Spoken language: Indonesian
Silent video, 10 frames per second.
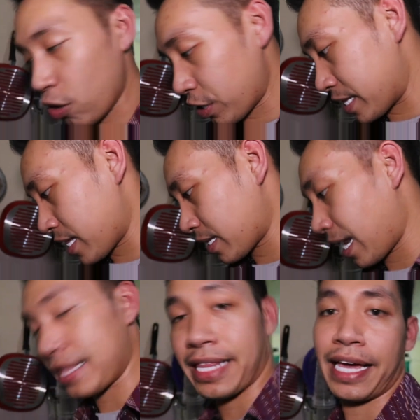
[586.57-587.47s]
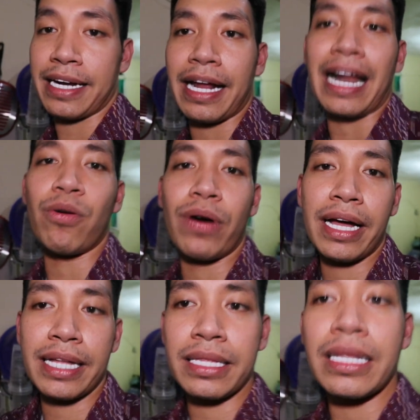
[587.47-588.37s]
Kalau kita telaten
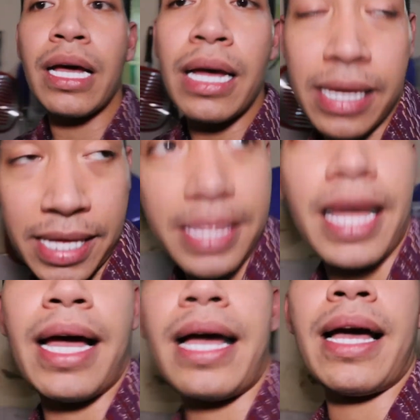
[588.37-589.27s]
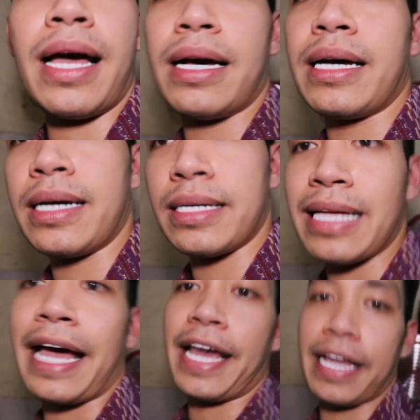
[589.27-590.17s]
ngerawat, kita uh,
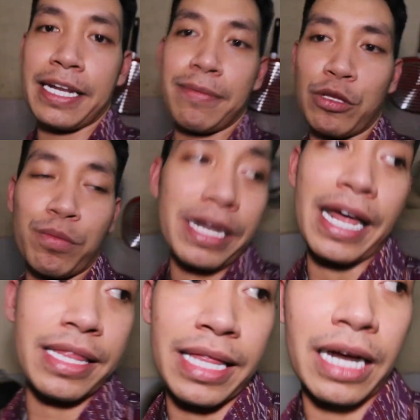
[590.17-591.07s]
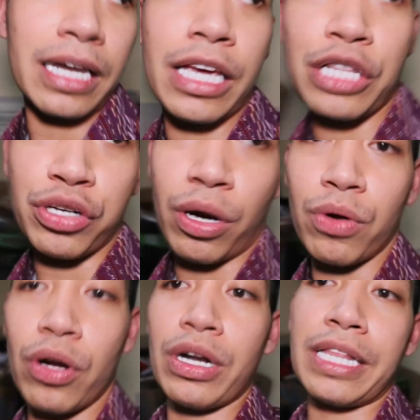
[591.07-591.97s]
sayangin tuh binatang, insya
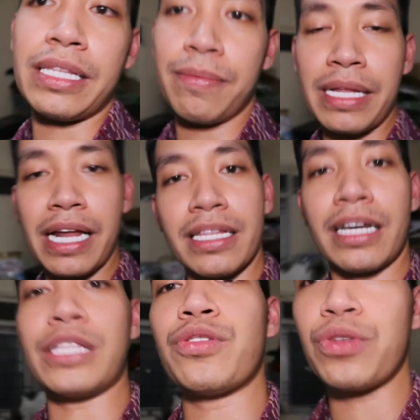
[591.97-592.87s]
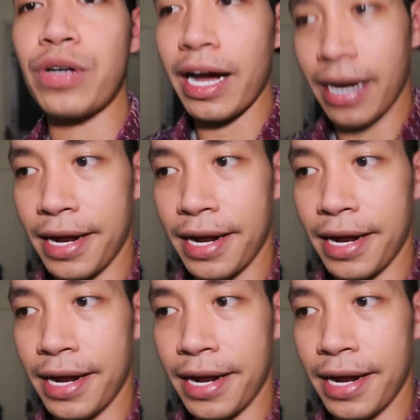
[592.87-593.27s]
Allah nanti binatang itu juga